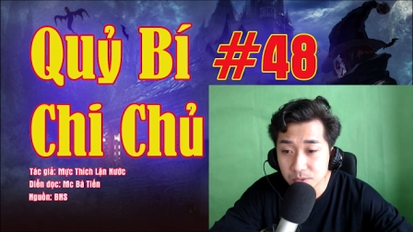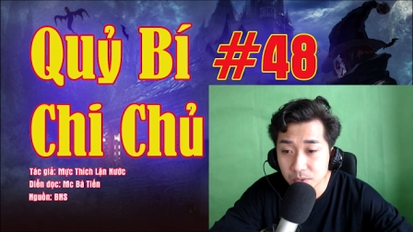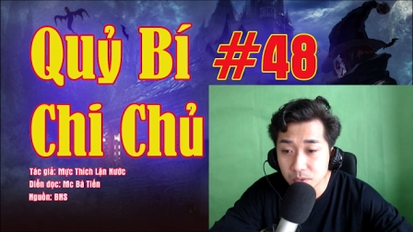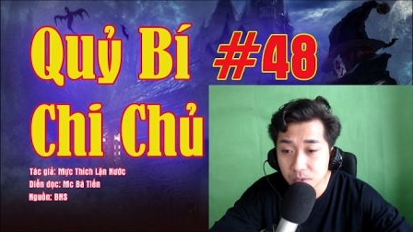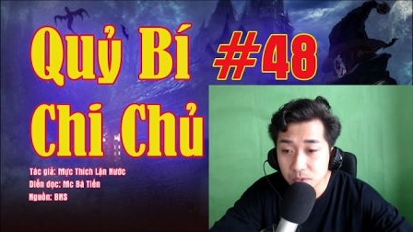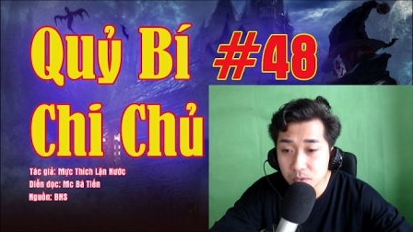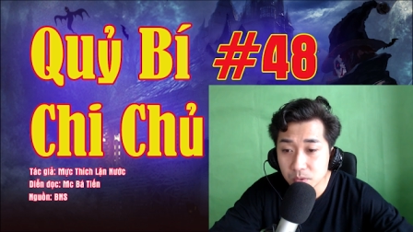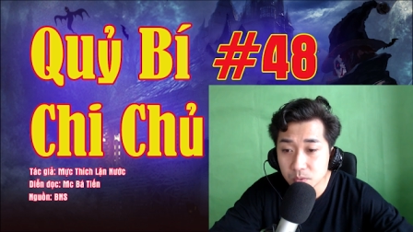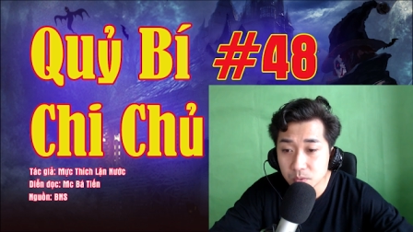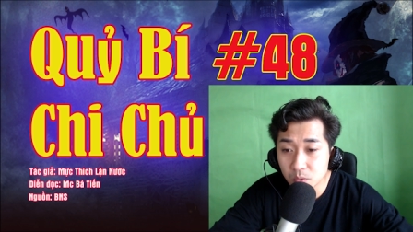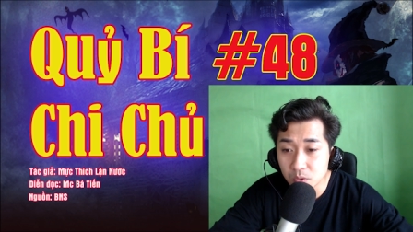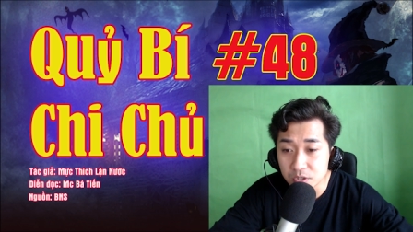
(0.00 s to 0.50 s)

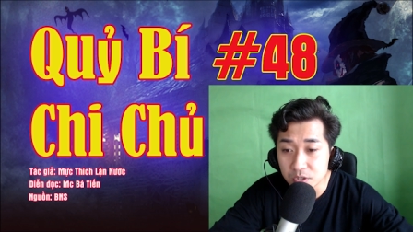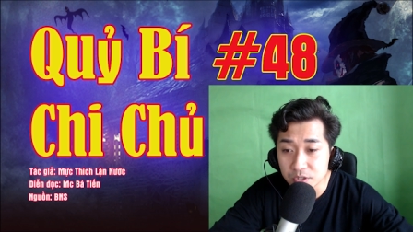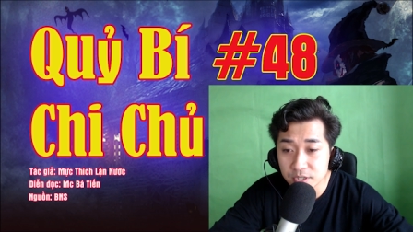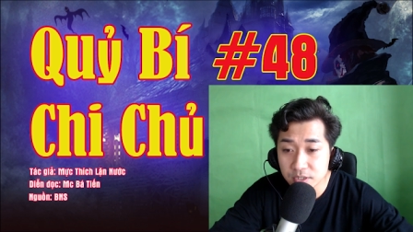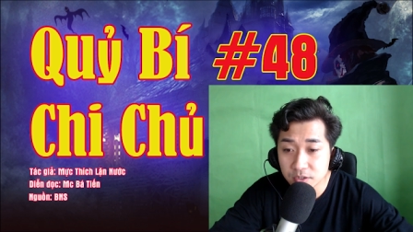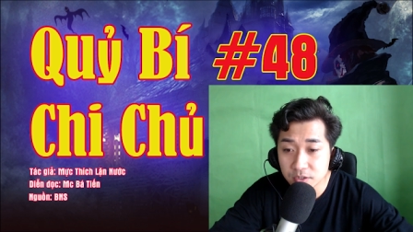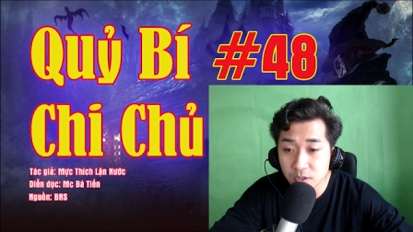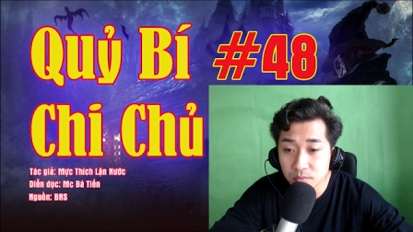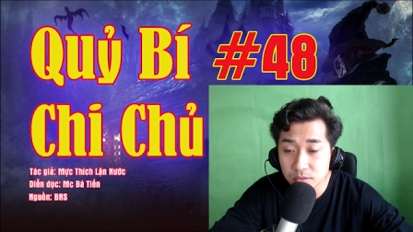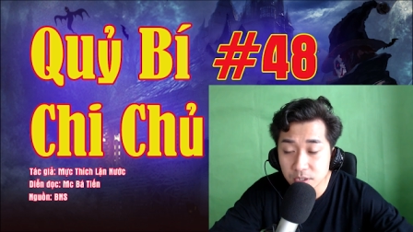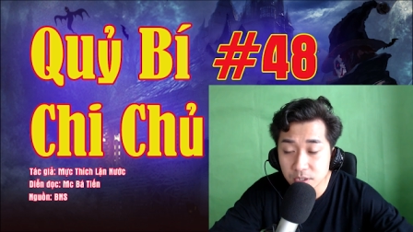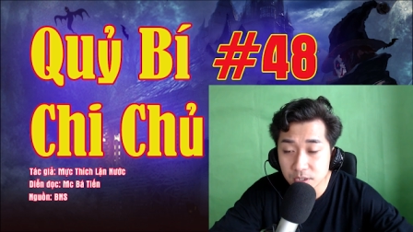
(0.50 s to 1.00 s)
được lát
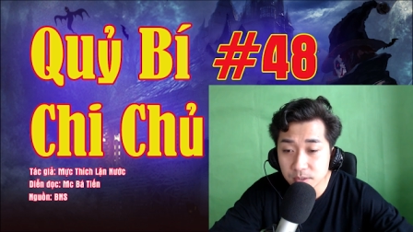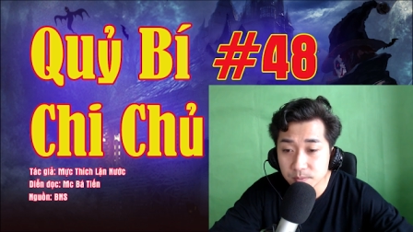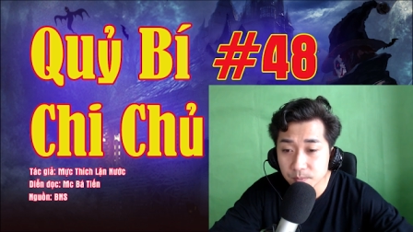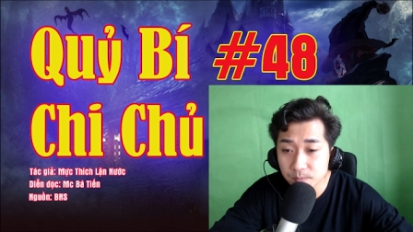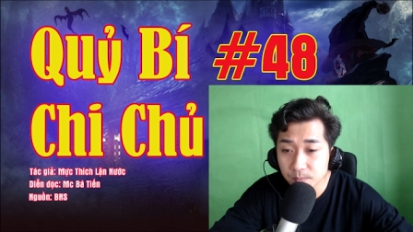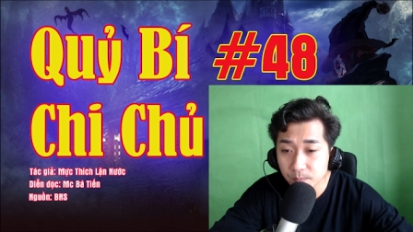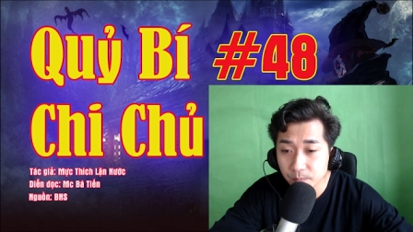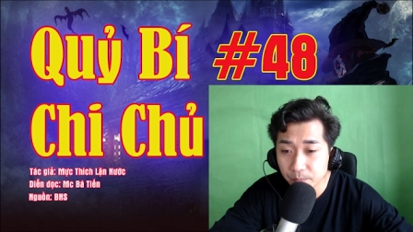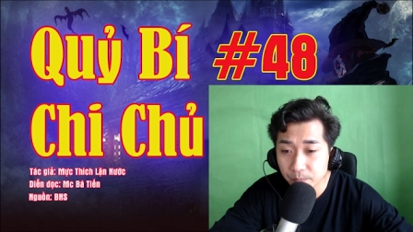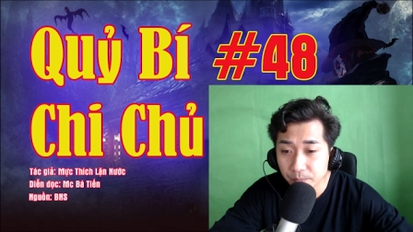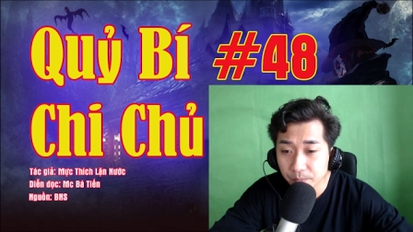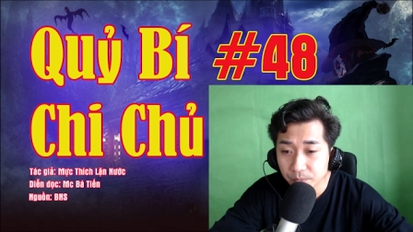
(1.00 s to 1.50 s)
bằng những phiến
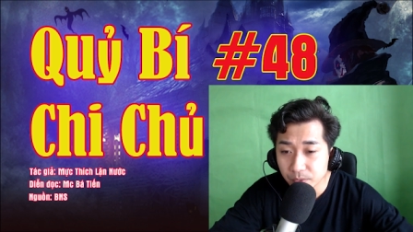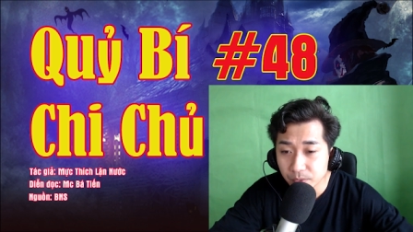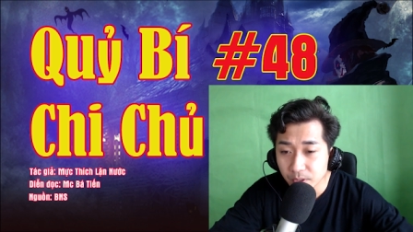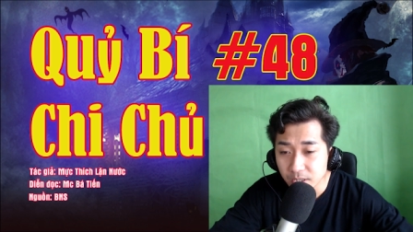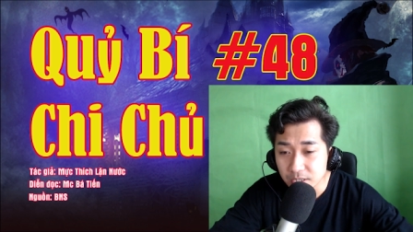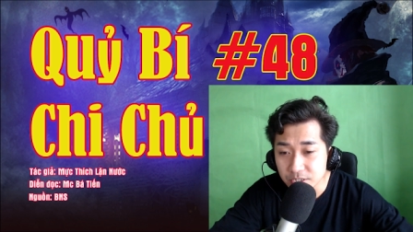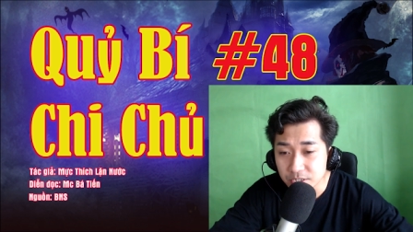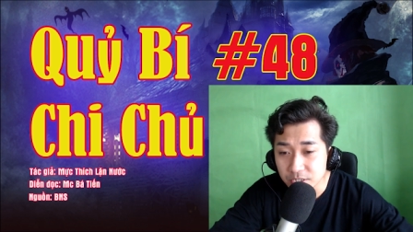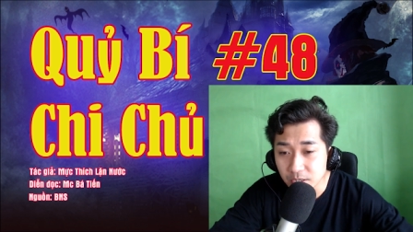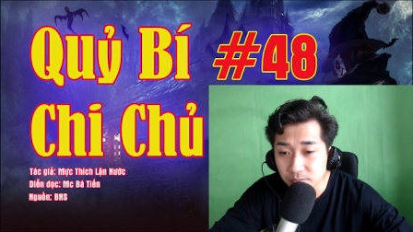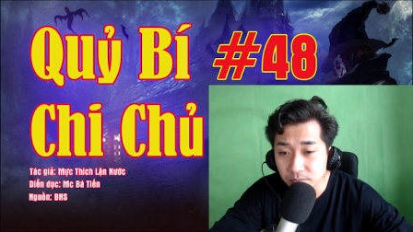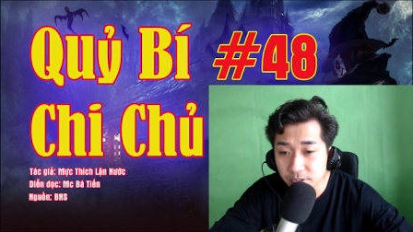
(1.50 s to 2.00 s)
đá
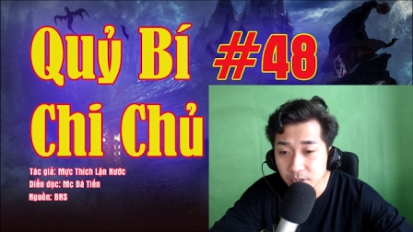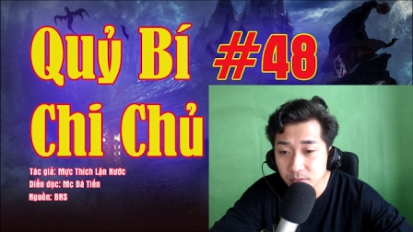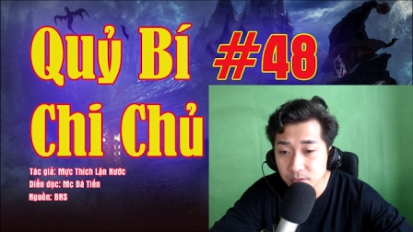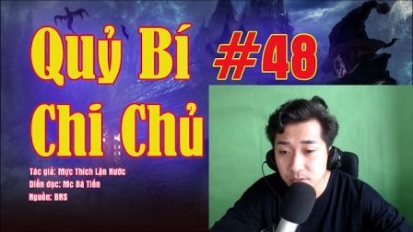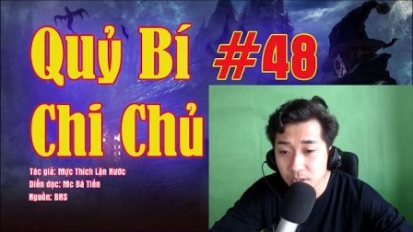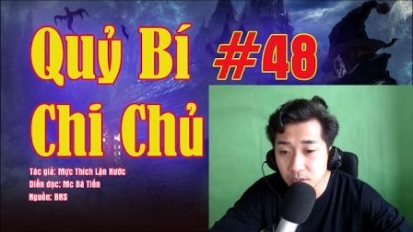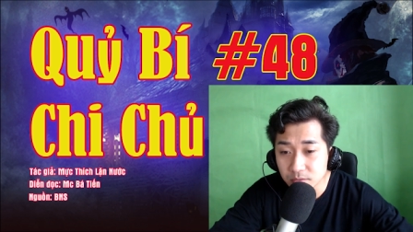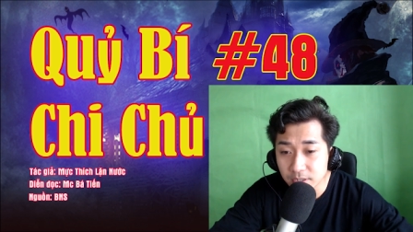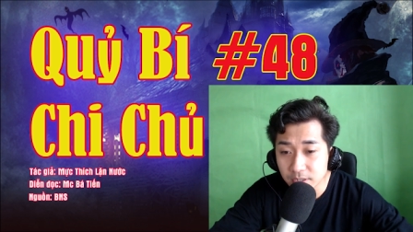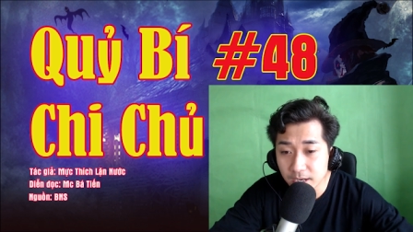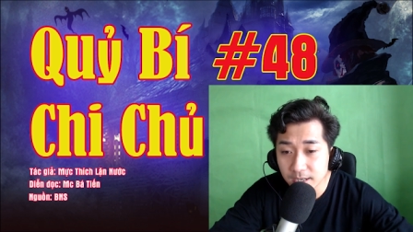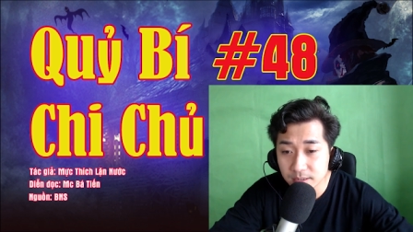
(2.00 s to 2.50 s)
khắc đầy hoa
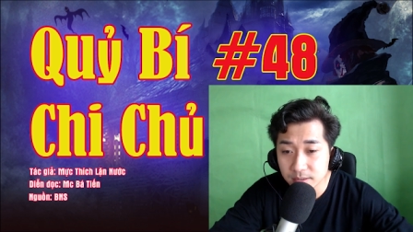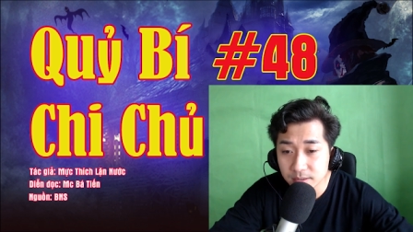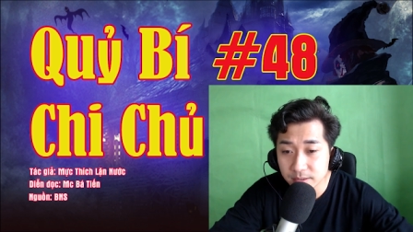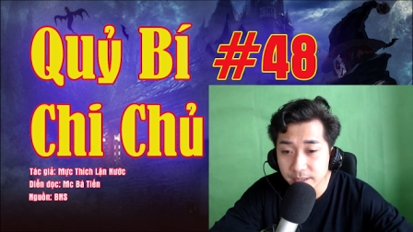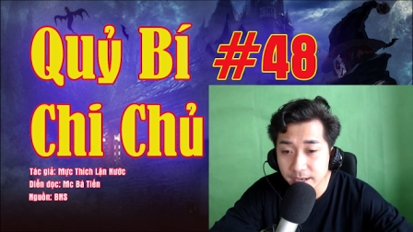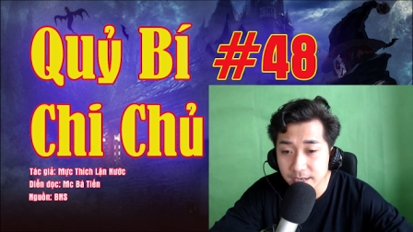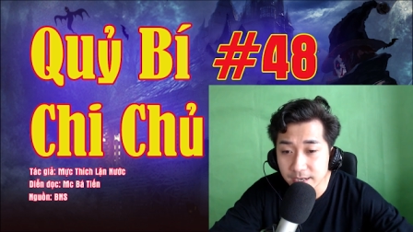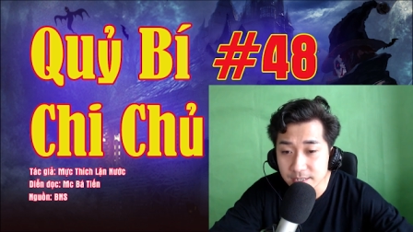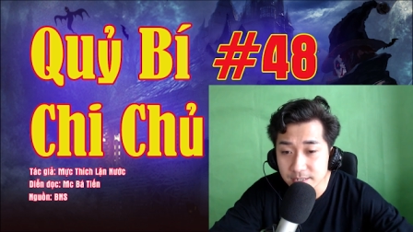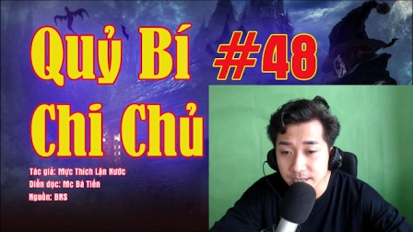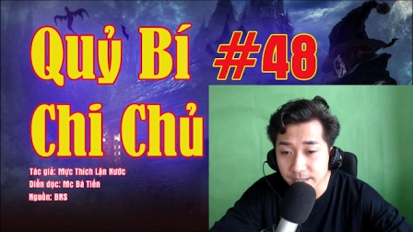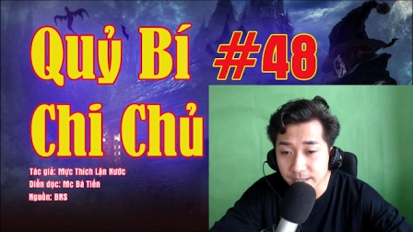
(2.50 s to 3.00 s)
văn phức
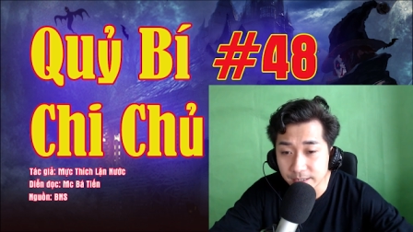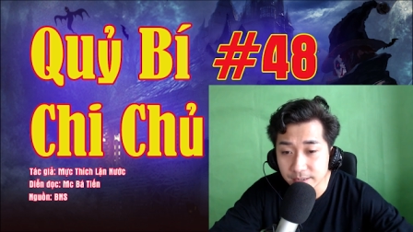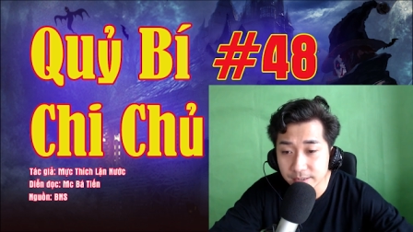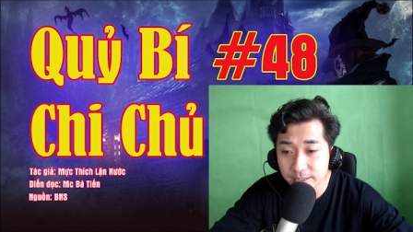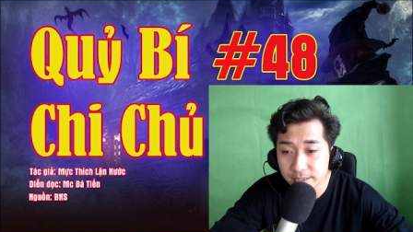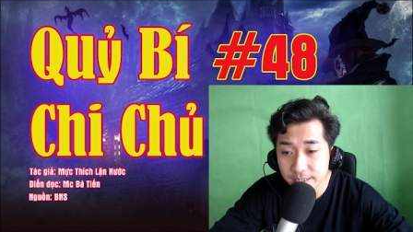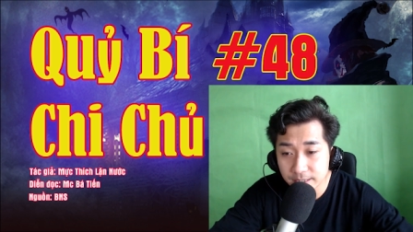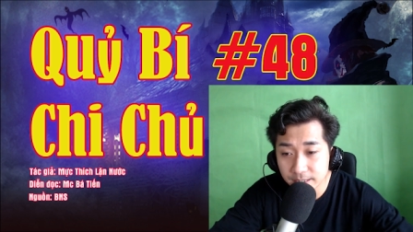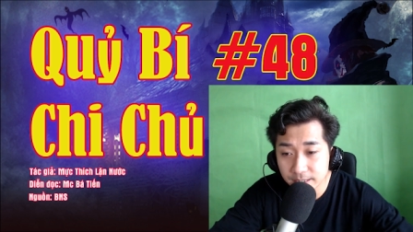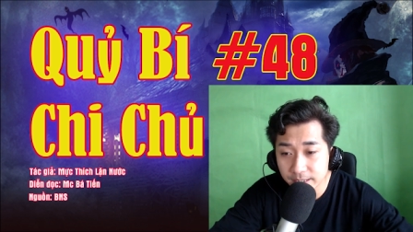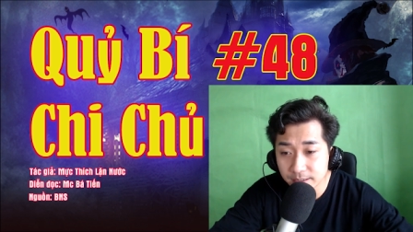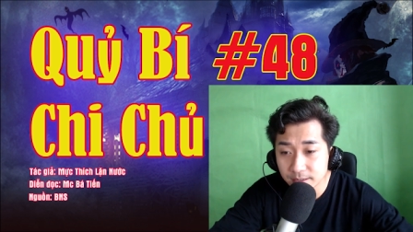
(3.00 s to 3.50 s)
tạp và hoa lệ.